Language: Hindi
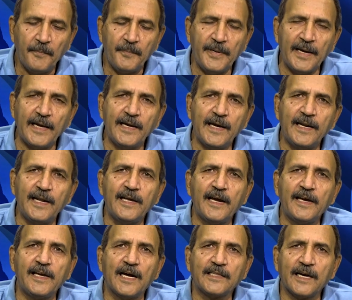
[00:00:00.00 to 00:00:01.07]
पीआईए ने यह
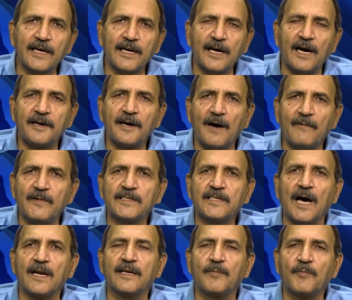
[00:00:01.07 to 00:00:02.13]
किया था कि अट्ठावन
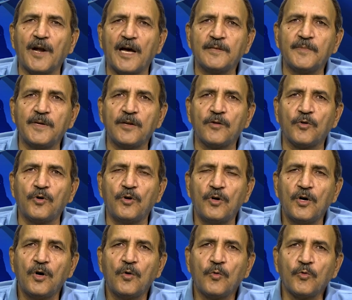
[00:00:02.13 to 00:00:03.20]
साल के मुलाजमीन को
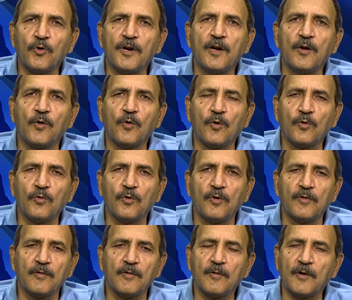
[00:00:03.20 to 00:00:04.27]
उन्होंने लोगों को
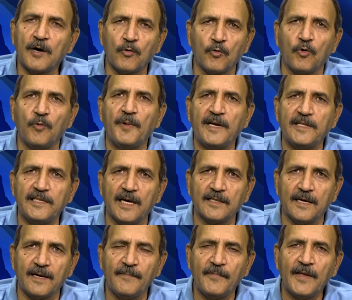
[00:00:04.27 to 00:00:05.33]
घरों को भेज दिया
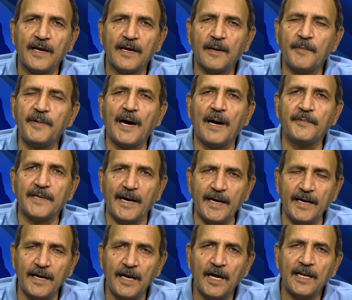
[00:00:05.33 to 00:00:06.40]
था कि भी आप
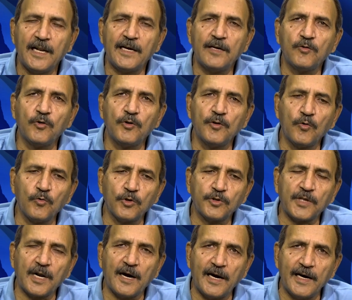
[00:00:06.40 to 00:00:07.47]
जाएँ लेकिन उन्होंने उनको
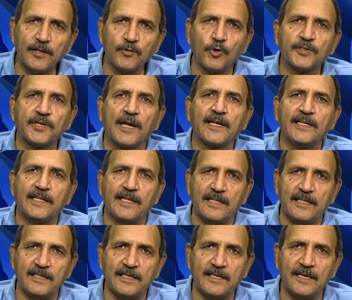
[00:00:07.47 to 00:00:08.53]
तनख्वाहें दो साल की दे
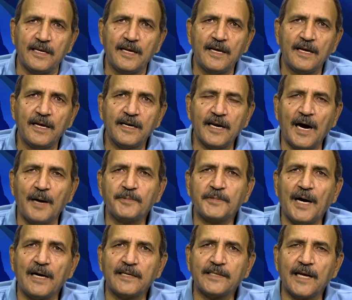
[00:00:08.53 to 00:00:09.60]
दी थी कि आप
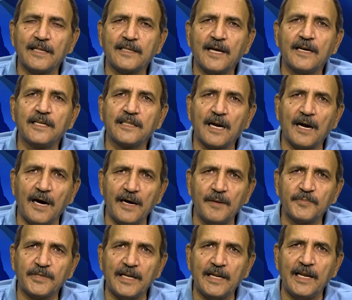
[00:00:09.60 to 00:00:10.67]
साठ साल तक की तनख्वाहें
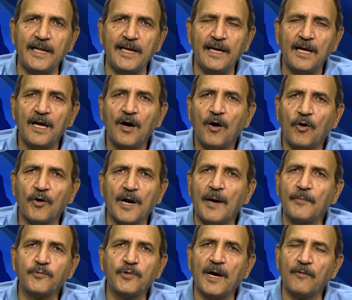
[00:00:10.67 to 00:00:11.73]
हमसे ले लें और
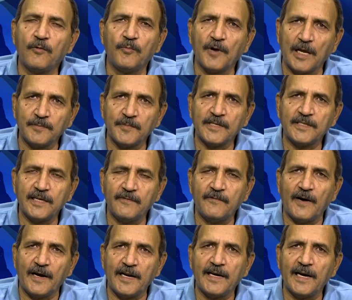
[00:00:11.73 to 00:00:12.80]
आप जो है वो मुलाजमत से
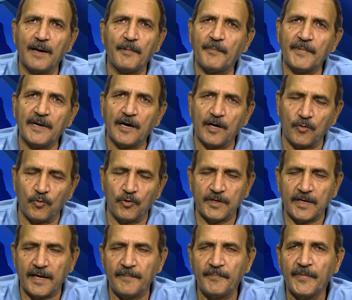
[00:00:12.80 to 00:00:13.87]
फारिग हैं आप अपने घरों को
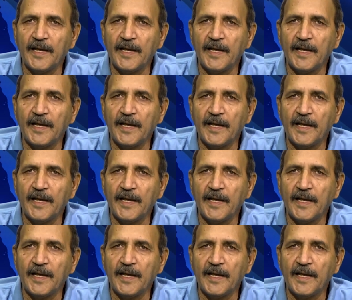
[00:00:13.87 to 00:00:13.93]
जाएँ